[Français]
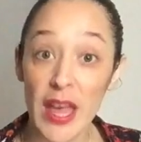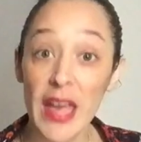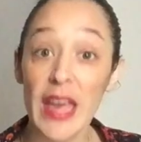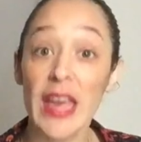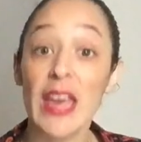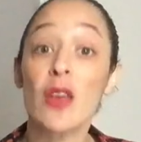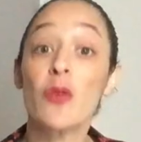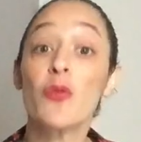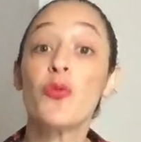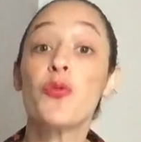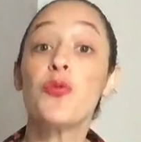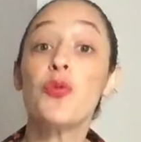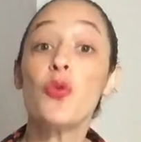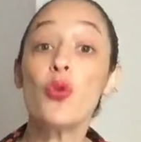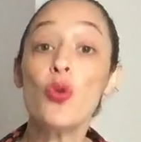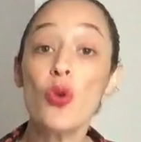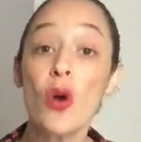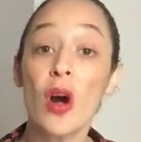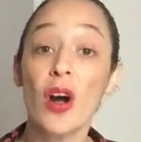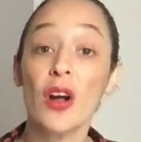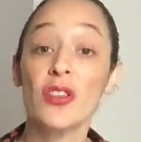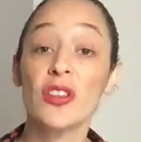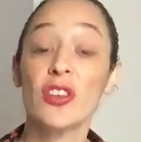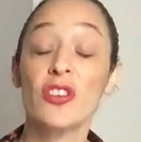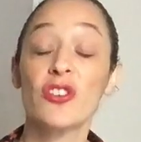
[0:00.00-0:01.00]
Et vous,
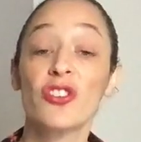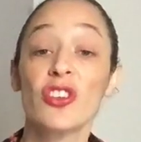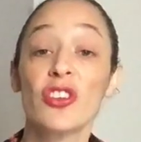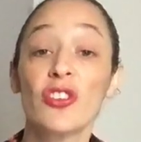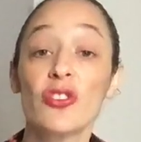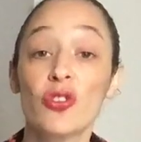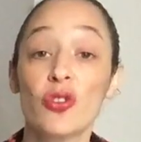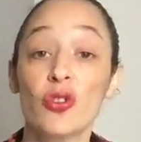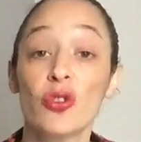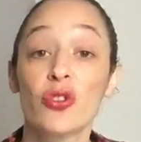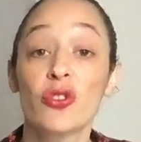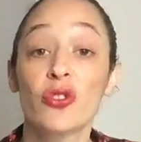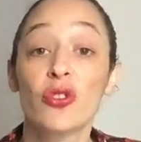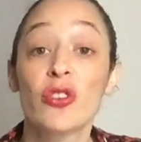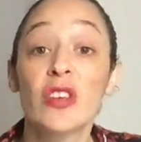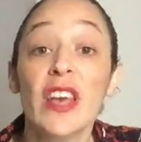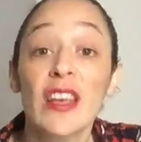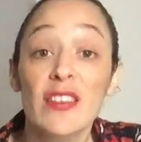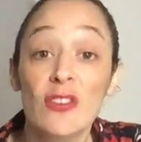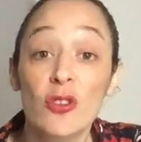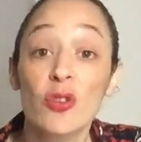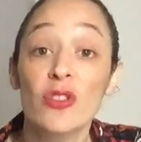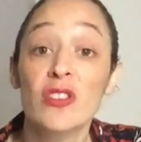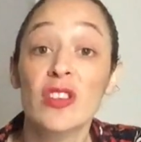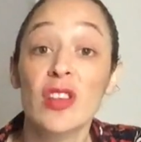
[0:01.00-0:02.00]
en échange,
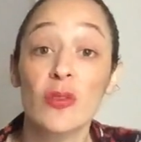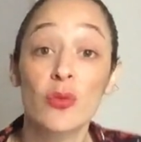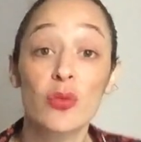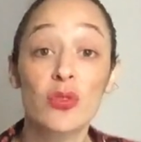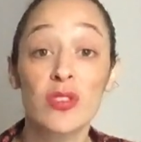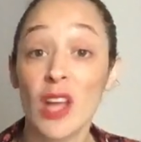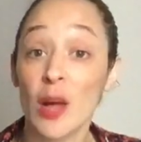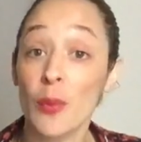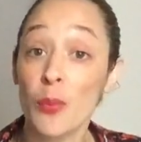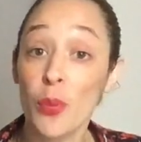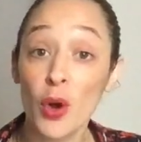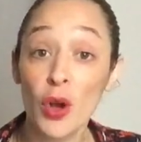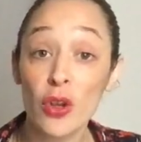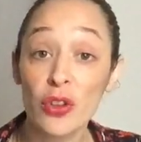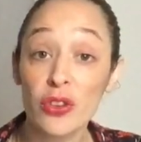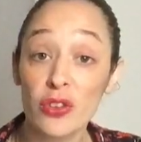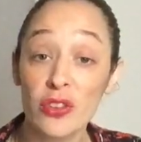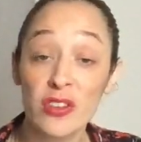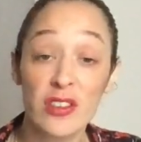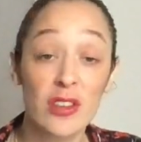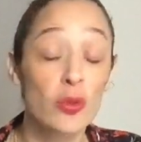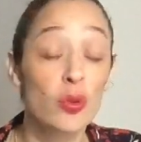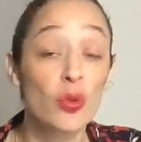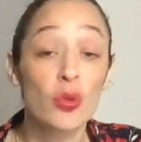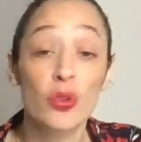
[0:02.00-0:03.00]
qu'est-ce que ça vous apporte
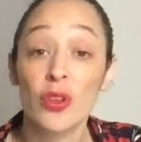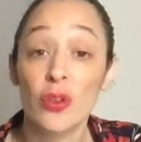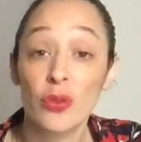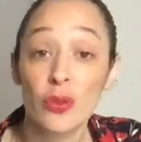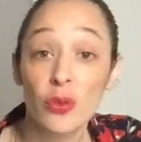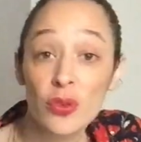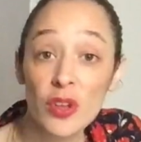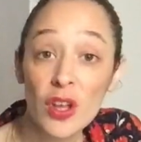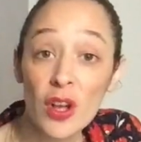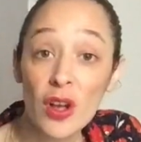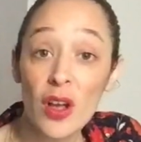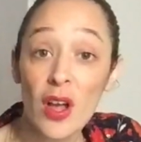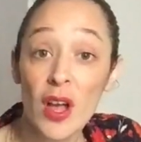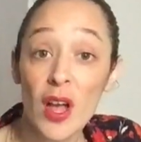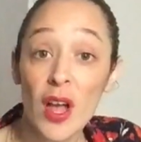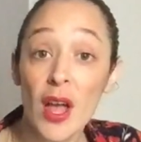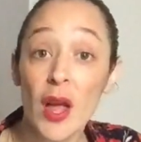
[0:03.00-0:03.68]
C'est donnant-donnant.